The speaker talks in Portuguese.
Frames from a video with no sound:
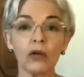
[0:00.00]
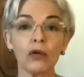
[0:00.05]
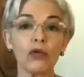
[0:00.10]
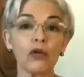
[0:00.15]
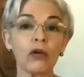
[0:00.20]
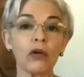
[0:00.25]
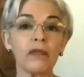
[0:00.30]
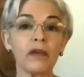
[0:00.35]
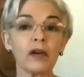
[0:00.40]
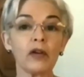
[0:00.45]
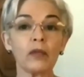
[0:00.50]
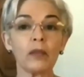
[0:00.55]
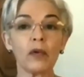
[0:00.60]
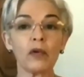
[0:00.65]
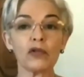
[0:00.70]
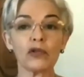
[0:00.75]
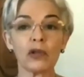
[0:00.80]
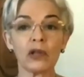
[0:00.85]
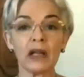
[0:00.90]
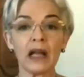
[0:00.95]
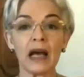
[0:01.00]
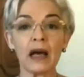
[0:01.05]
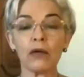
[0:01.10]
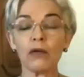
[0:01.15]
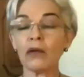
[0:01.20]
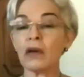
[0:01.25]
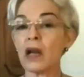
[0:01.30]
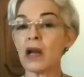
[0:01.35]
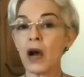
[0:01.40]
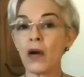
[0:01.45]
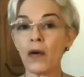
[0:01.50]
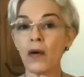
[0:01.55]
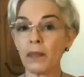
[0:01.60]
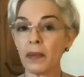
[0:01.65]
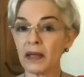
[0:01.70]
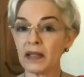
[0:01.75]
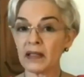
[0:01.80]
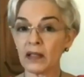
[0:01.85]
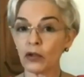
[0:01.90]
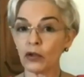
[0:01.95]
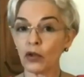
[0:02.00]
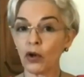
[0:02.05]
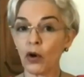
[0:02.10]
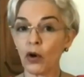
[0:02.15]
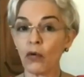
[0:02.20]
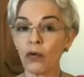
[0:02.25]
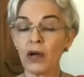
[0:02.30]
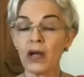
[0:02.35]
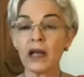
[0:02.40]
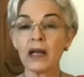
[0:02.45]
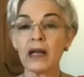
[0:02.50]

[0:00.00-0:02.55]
o governo Bolsonaro não apresentou